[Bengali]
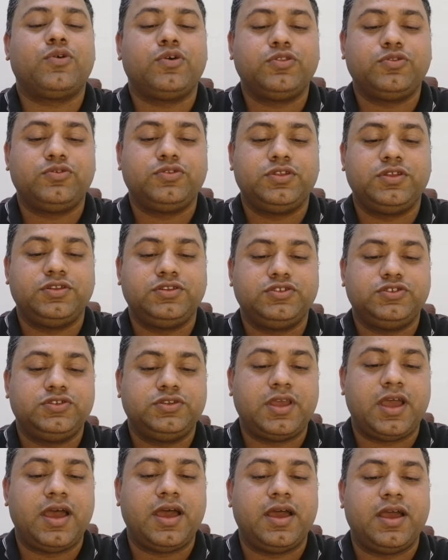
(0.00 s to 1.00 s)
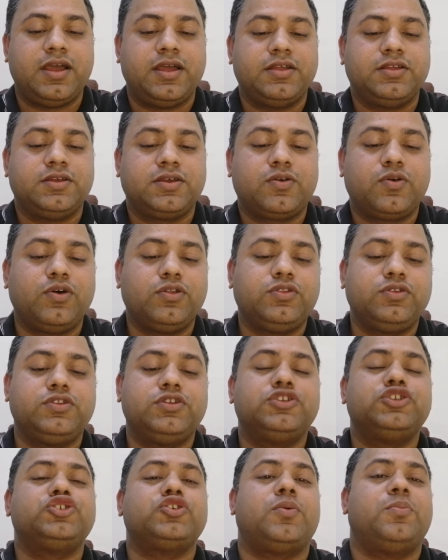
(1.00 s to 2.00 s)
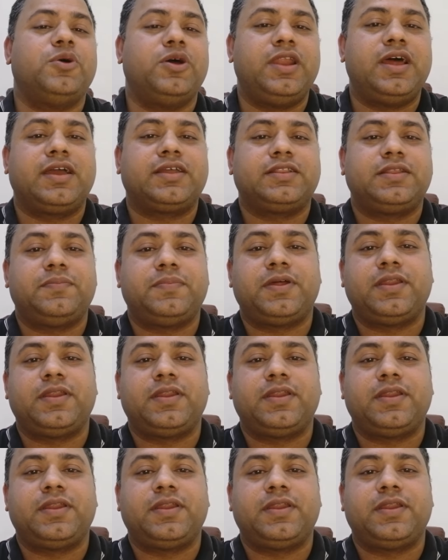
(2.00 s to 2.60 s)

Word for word: কতদিন কতদিন সময় লাগতে